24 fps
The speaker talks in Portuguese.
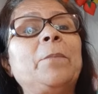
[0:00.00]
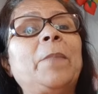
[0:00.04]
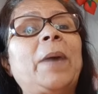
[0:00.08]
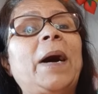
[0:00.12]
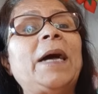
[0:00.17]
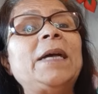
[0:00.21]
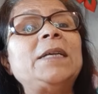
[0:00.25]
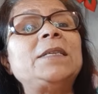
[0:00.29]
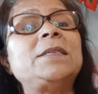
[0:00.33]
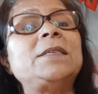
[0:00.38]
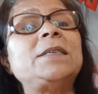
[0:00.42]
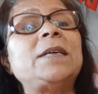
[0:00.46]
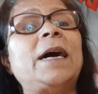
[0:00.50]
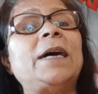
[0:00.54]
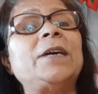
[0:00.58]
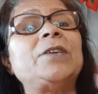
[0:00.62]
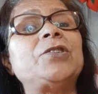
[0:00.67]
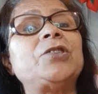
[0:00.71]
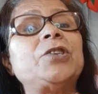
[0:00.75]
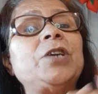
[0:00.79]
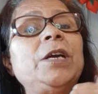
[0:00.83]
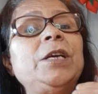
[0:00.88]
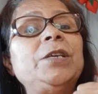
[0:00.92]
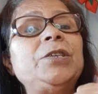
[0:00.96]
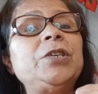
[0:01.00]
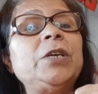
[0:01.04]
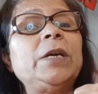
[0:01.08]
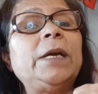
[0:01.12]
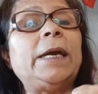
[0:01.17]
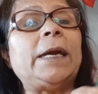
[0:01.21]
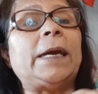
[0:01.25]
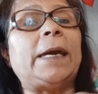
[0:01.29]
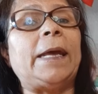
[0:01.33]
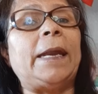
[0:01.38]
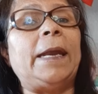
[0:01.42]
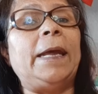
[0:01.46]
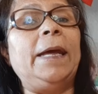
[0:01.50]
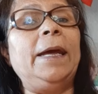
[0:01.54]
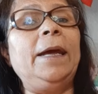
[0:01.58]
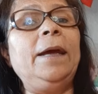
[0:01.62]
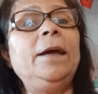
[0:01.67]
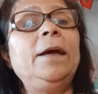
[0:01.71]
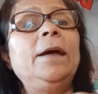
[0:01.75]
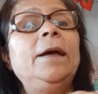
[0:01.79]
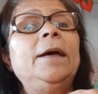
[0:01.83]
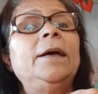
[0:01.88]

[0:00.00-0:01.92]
mas se a gente crê,